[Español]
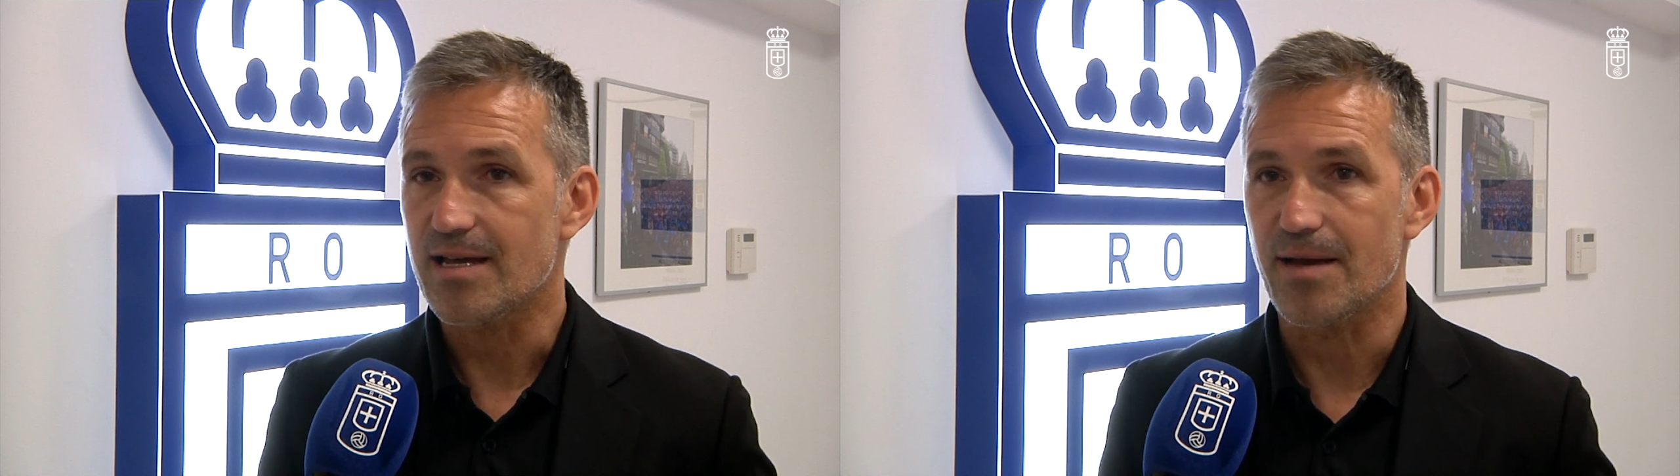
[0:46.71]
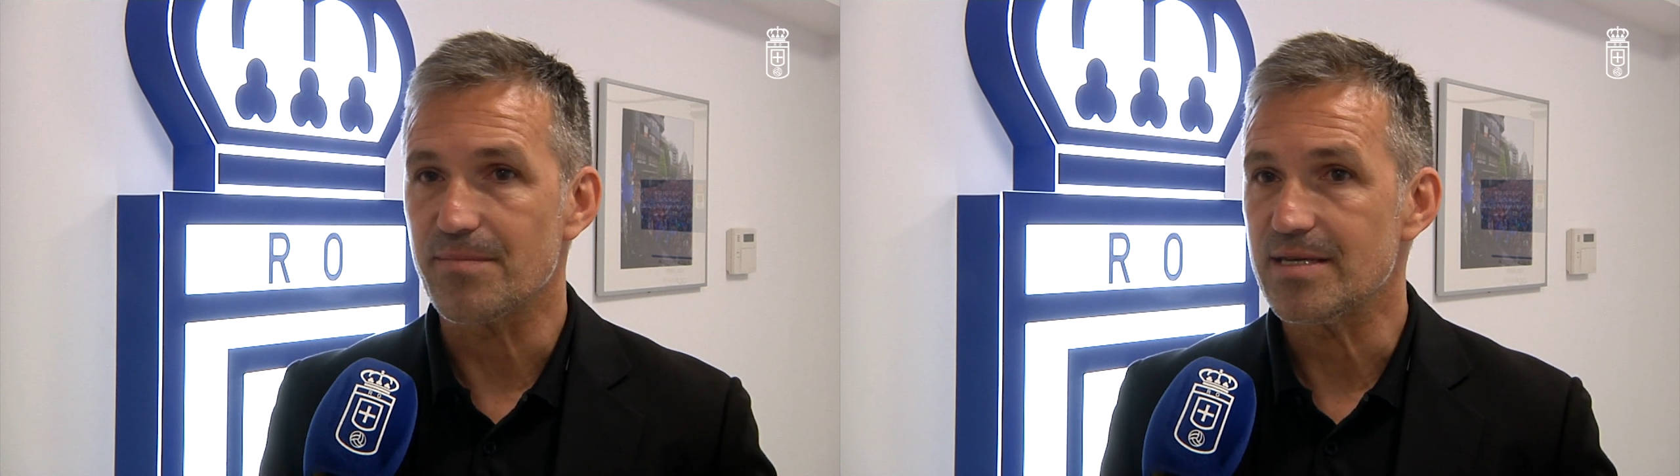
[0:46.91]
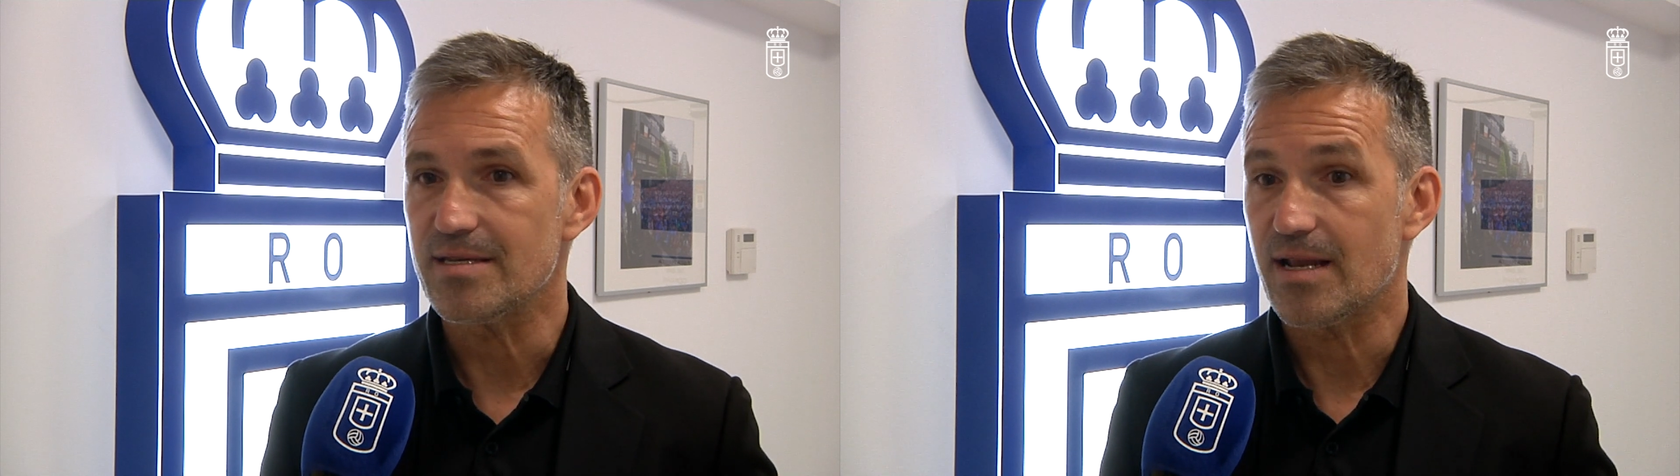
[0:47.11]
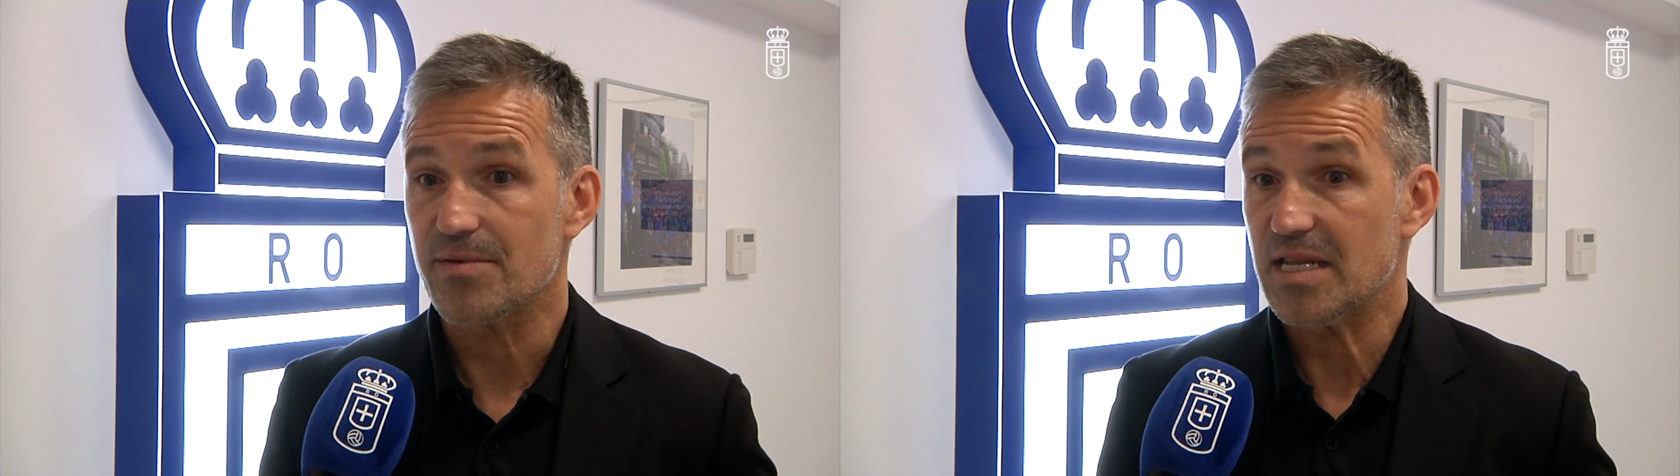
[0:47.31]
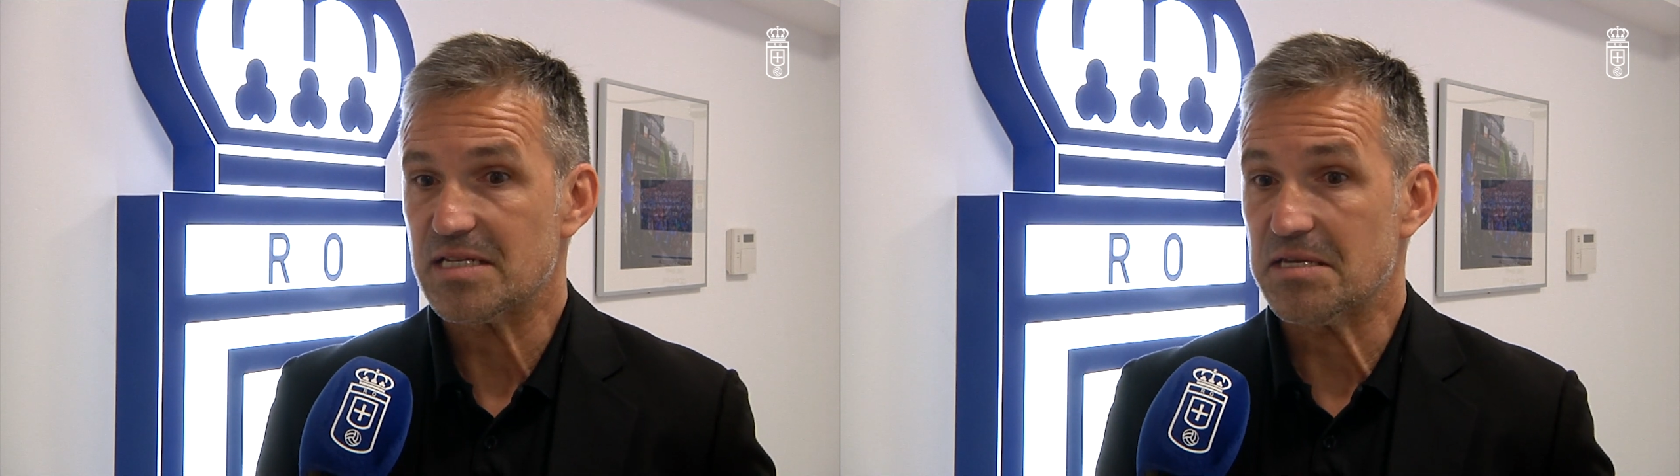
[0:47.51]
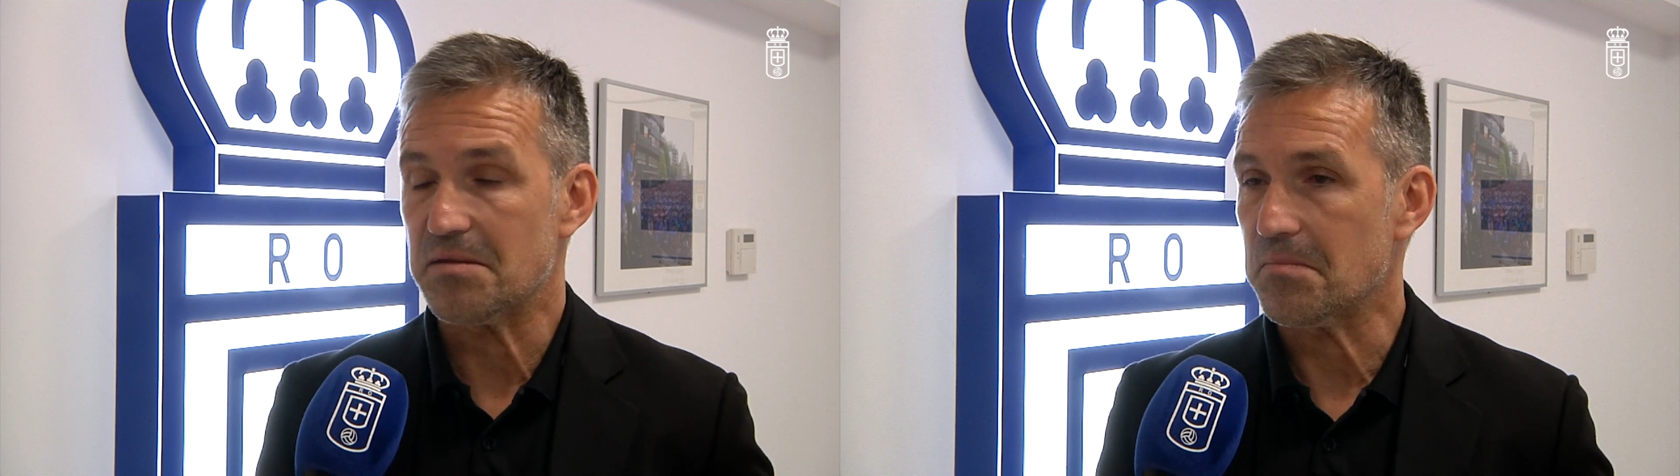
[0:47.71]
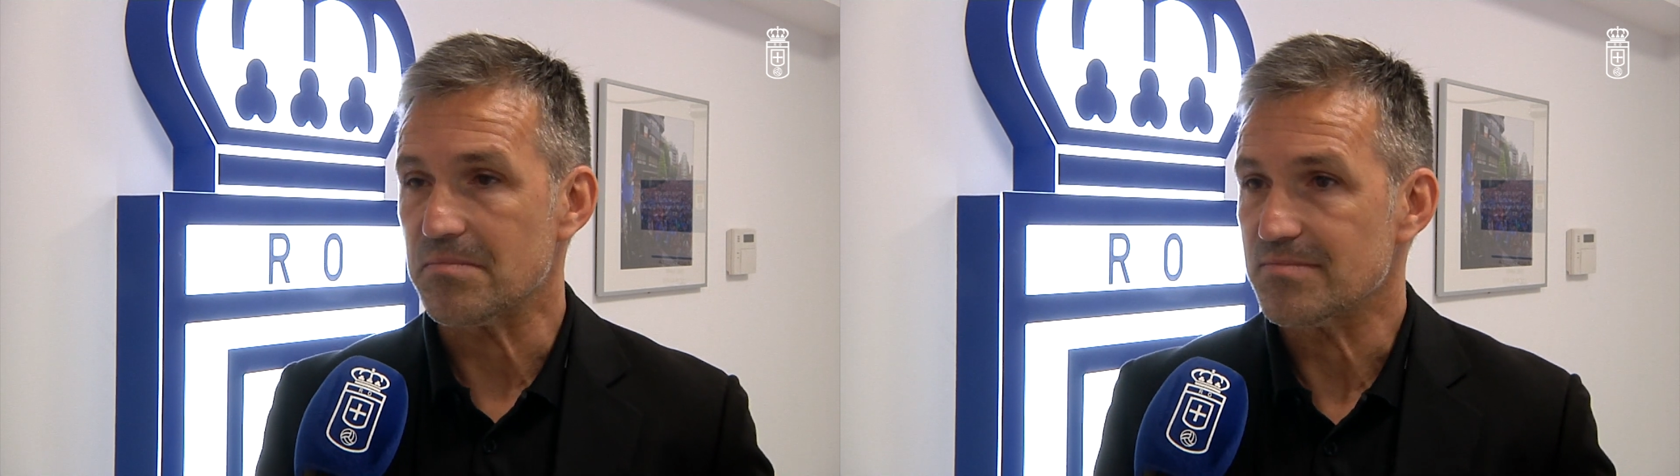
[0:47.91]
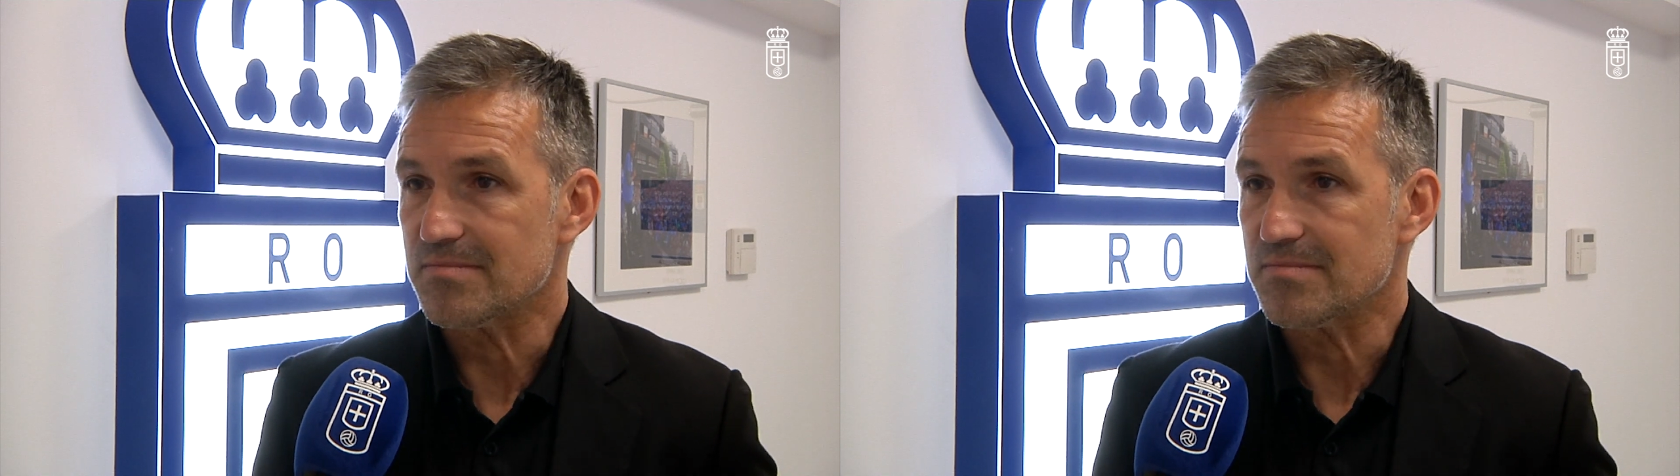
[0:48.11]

A mí la verdad es que,